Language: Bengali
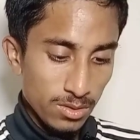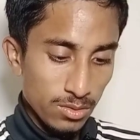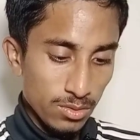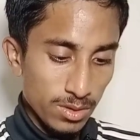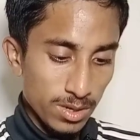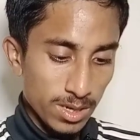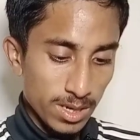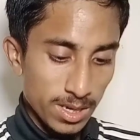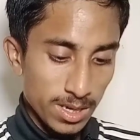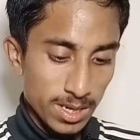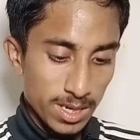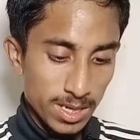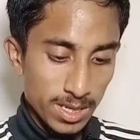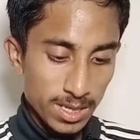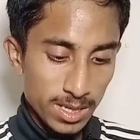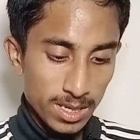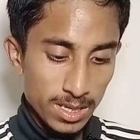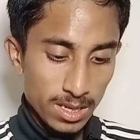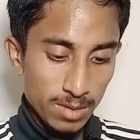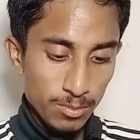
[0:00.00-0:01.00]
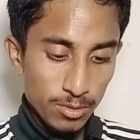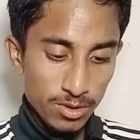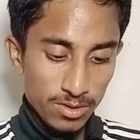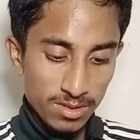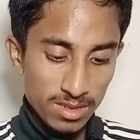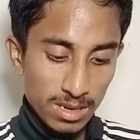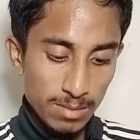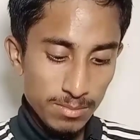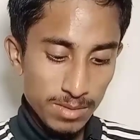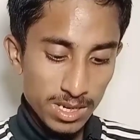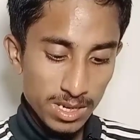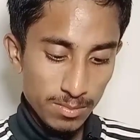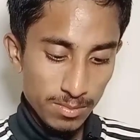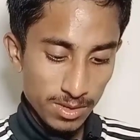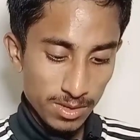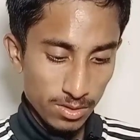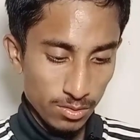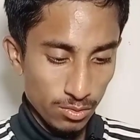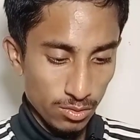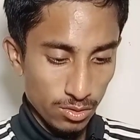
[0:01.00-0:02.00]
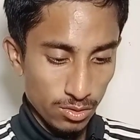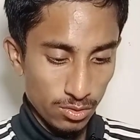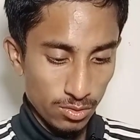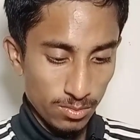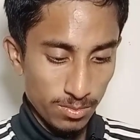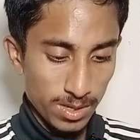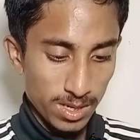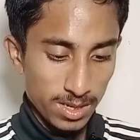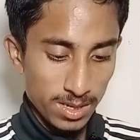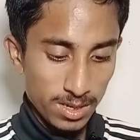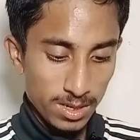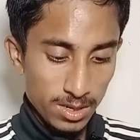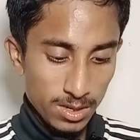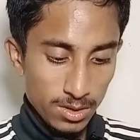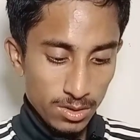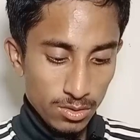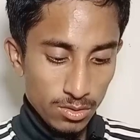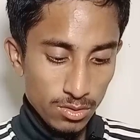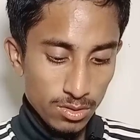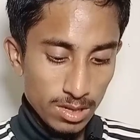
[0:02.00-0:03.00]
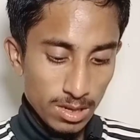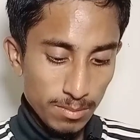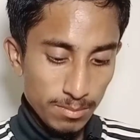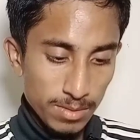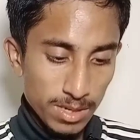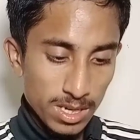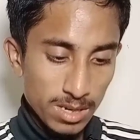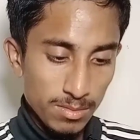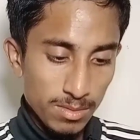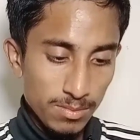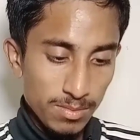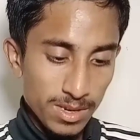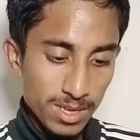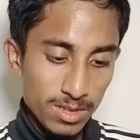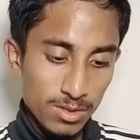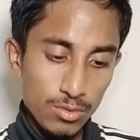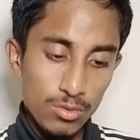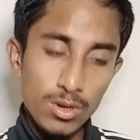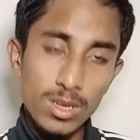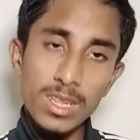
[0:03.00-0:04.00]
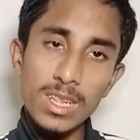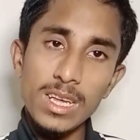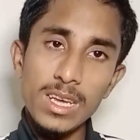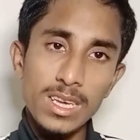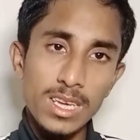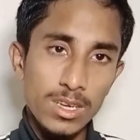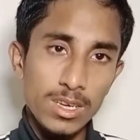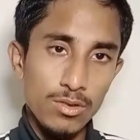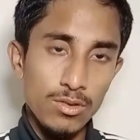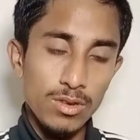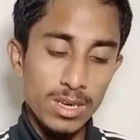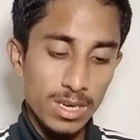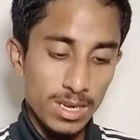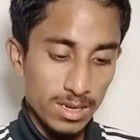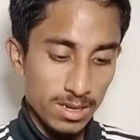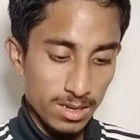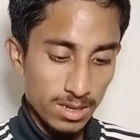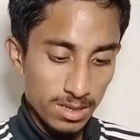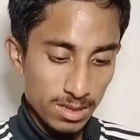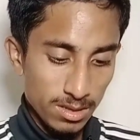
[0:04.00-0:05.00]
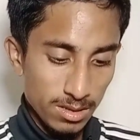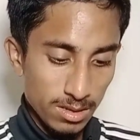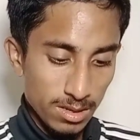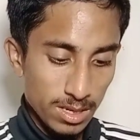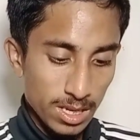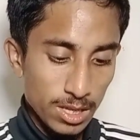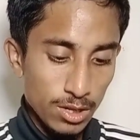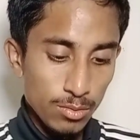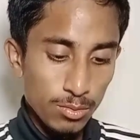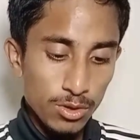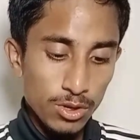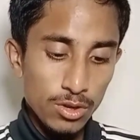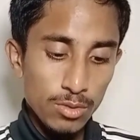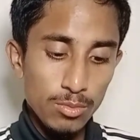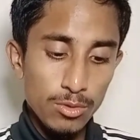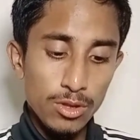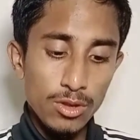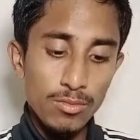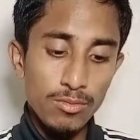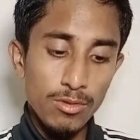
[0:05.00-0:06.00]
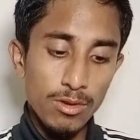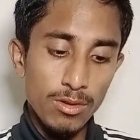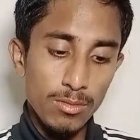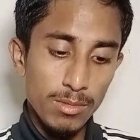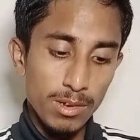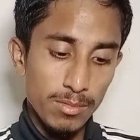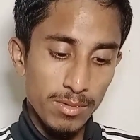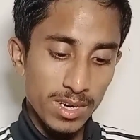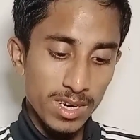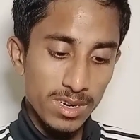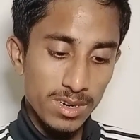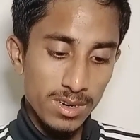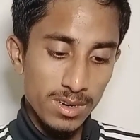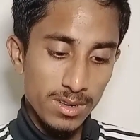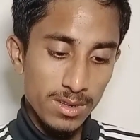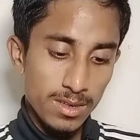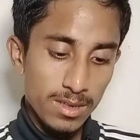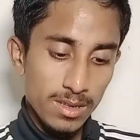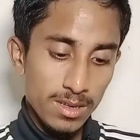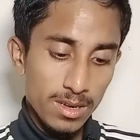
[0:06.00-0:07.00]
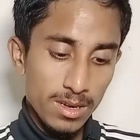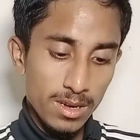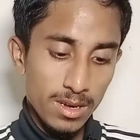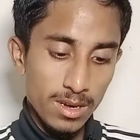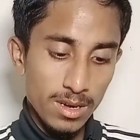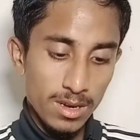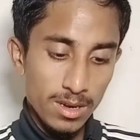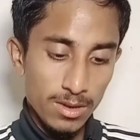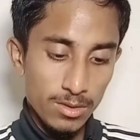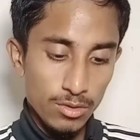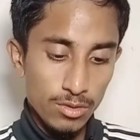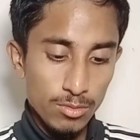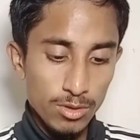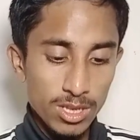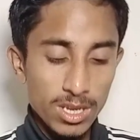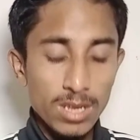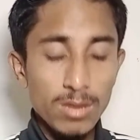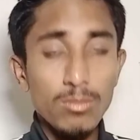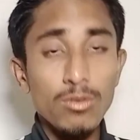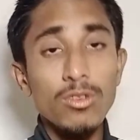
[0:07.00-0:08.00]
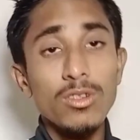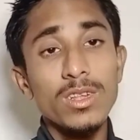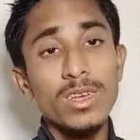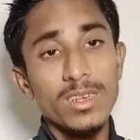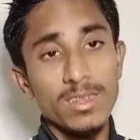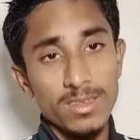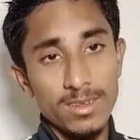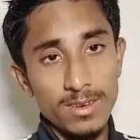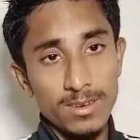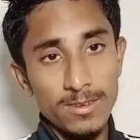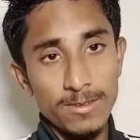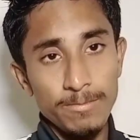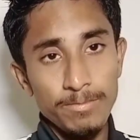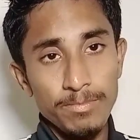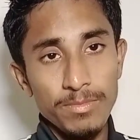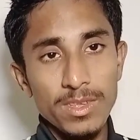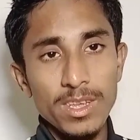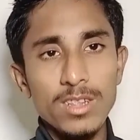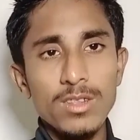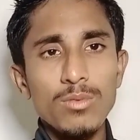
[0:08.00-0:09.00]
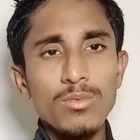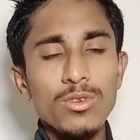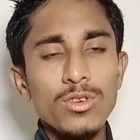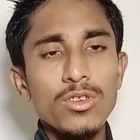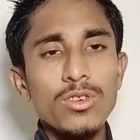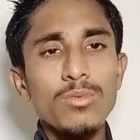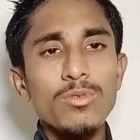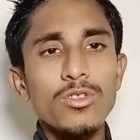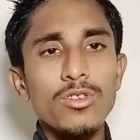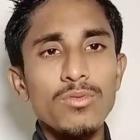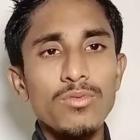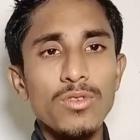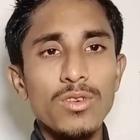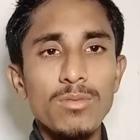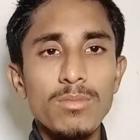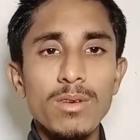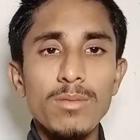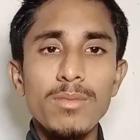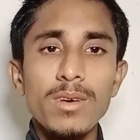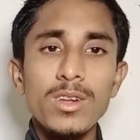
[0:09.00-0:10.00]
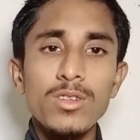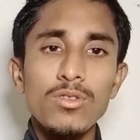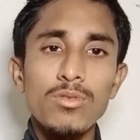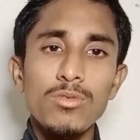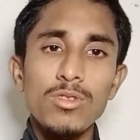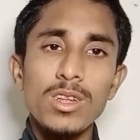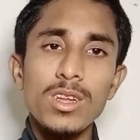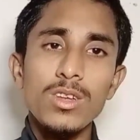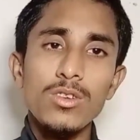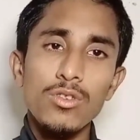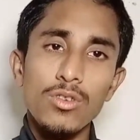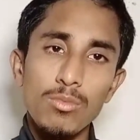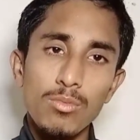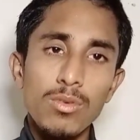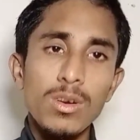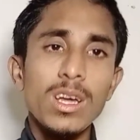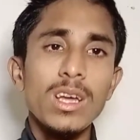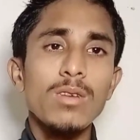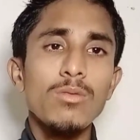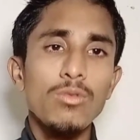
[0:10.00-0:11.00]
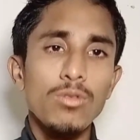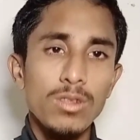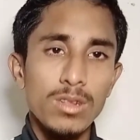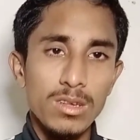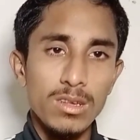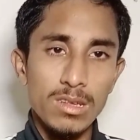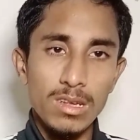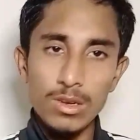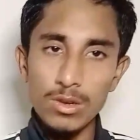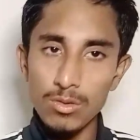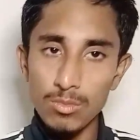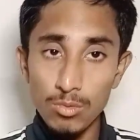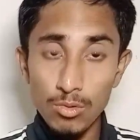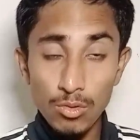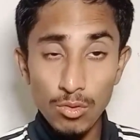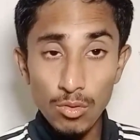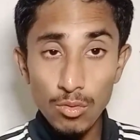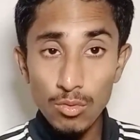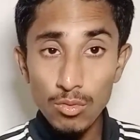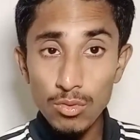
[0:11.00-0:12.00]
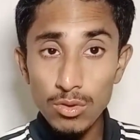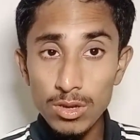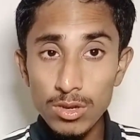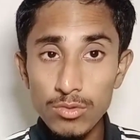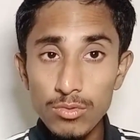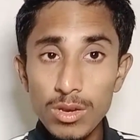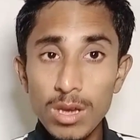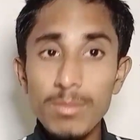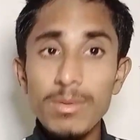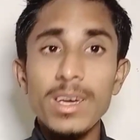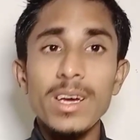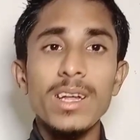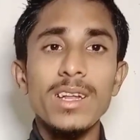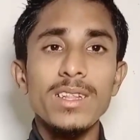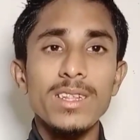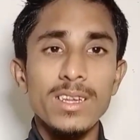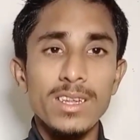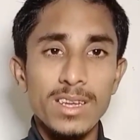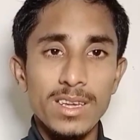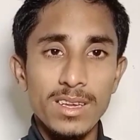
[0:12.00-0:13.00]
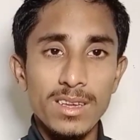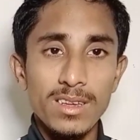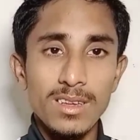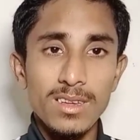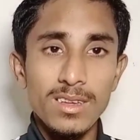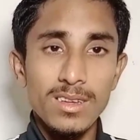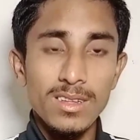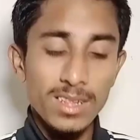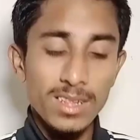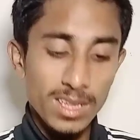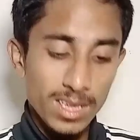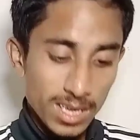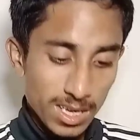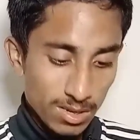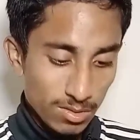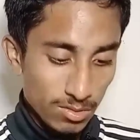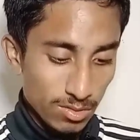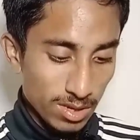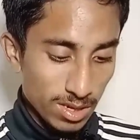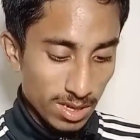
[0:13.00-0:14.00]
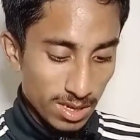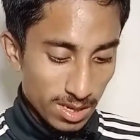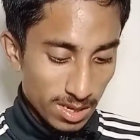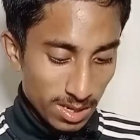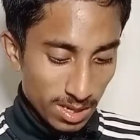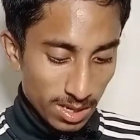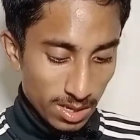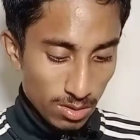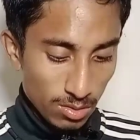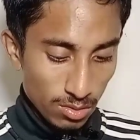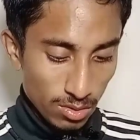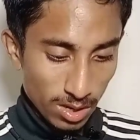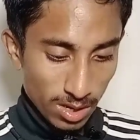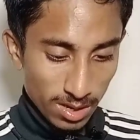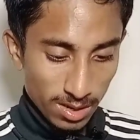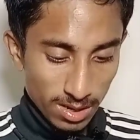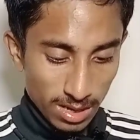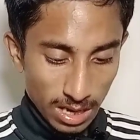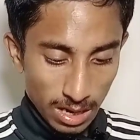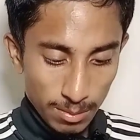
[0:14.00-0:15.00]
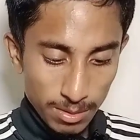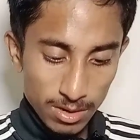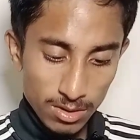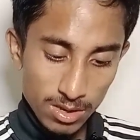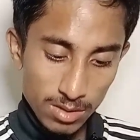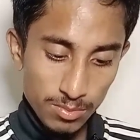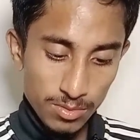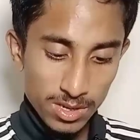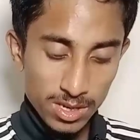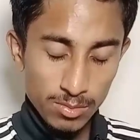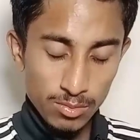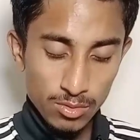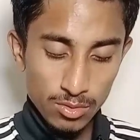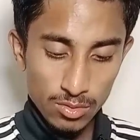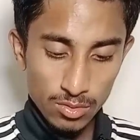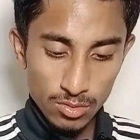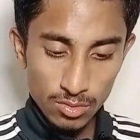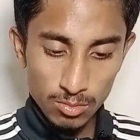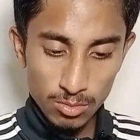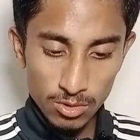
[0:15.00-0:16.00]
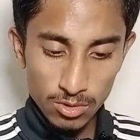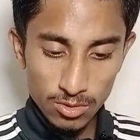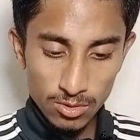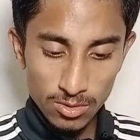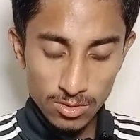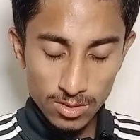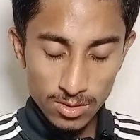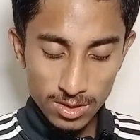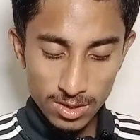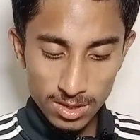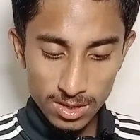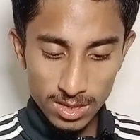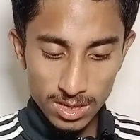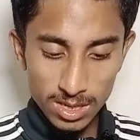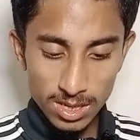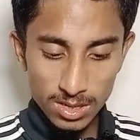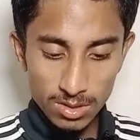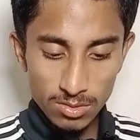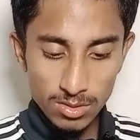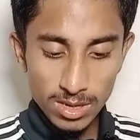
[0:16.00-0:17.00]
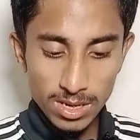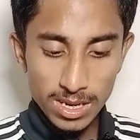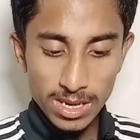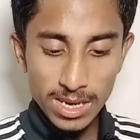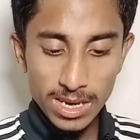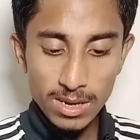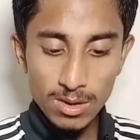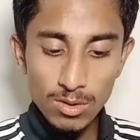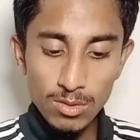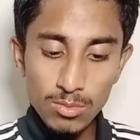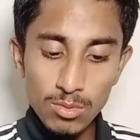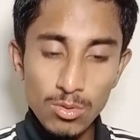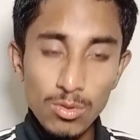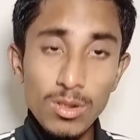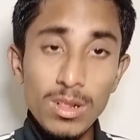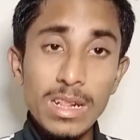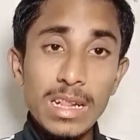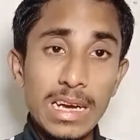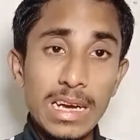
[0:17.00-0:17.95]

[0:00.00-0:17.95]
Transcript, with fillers: তো এটা এটা দিয়ে তারপর সাবমিটে প্রেস করতে হবে সো সাবমিটে আমরা প্রেস করে দেখি আসলে কী আসে জাতীয় পরিচয়পত্র ফর্ম নম্বর জন্ম তারিখ ভুল দিয়েছেন জাতীয় পরিচয়পত্র ফর্ম নাম্বার জন্ম তারিখ সব নাকি ভুল দিয়েছে আসলে ভুল কোনো কিছুই আমি এখানে দেই নাই দেখি আসলে কি হয় আবারও ক্যাপচারটা পূরণ করব দেখি আসলে কেন ভুল